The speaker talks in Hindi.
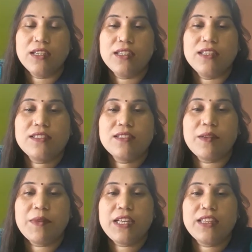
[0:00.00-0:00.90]
इस
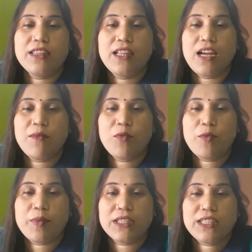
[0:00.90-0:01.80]
समय इतना हमको
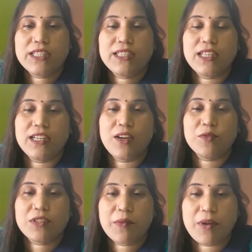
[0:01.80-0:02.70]
बच के चलना है
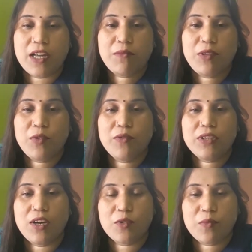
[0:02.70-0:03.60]
उसके बाद भी लोग
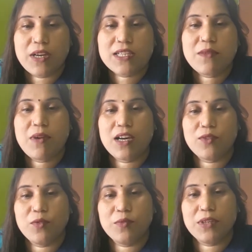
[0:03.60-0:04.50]
विदाउट मास्क ही बाहर
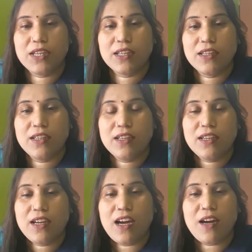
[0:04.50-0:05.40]
घूम रहे हैं
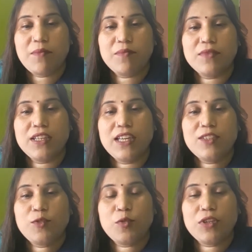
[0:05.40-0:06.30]
आप
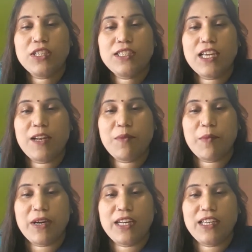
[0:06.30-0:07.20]
एक छोटी सी हेल्प
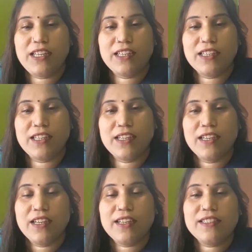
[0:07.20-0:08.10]
हमारे लिए करिए
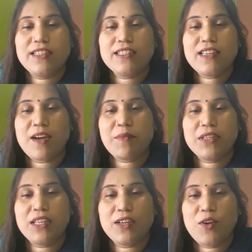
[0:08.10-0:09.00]
जैसे आपने
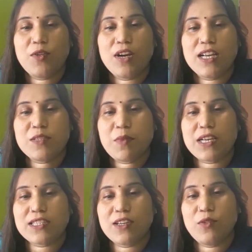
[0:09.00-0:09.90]
देखा होगा
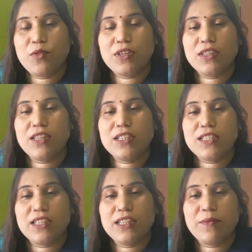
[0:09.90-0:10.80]
आसपास के लोग कितना
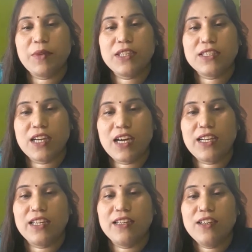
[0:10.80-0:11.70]
ज़्यादा परेशान
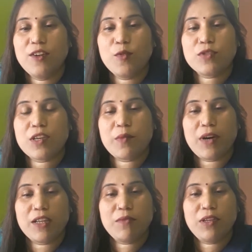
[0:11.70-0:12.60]
हैं उसके
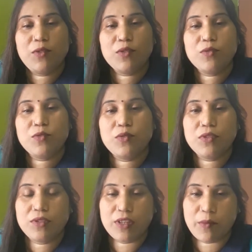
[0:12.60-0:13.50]
बाद भी लोग
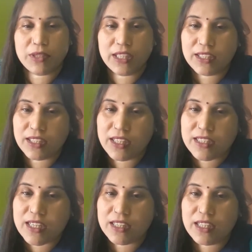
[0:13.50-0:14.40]
उनको ना मदद करना
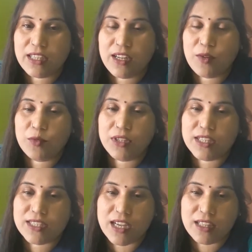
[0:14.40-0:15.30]
चाहते हैं ना उनके
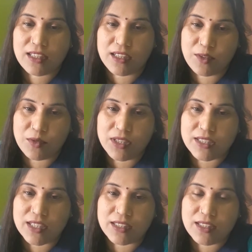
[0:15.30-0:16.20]
साथ खड़े होना
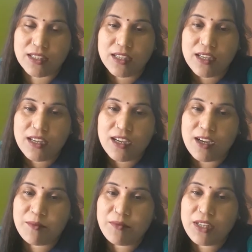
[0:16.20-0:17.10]
चाहते हैं
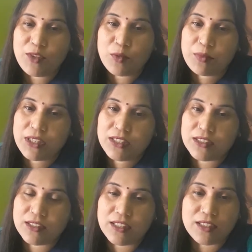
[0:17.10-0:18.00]
हमने तो अपने
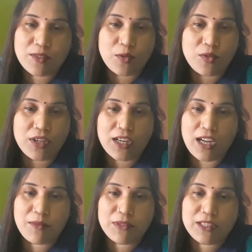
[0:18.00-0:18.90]
कोरोना
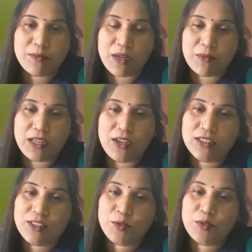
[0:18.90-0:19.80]
काल में जब आपका
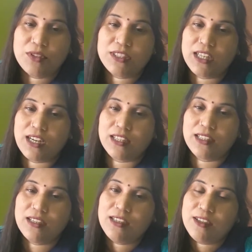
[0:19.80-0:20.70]
लॉकडाउन हो चल रहा
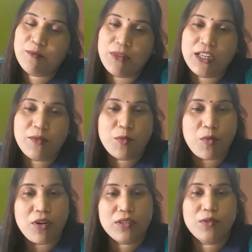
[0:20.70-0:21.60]
था मैंने तो
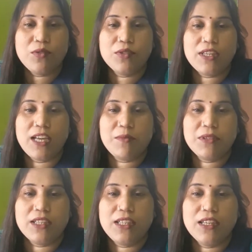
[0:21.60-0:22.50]
बहुत लोगों की हेल्प
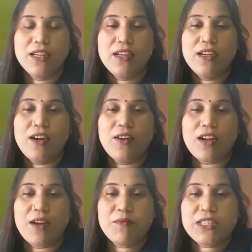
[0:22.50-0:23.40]
करी है और
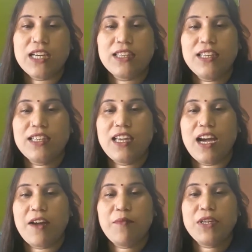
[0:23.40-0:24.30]
हम चाहते हैं कि
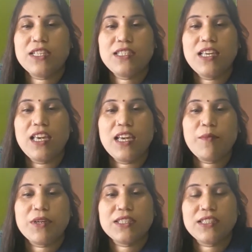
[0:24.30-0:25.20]
आप भी किसी
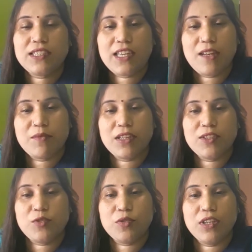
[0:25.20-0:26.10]
एक पर्सन की हेल्प
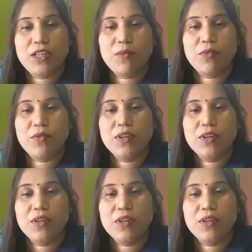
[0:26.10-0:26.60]
करें जो गरीब हो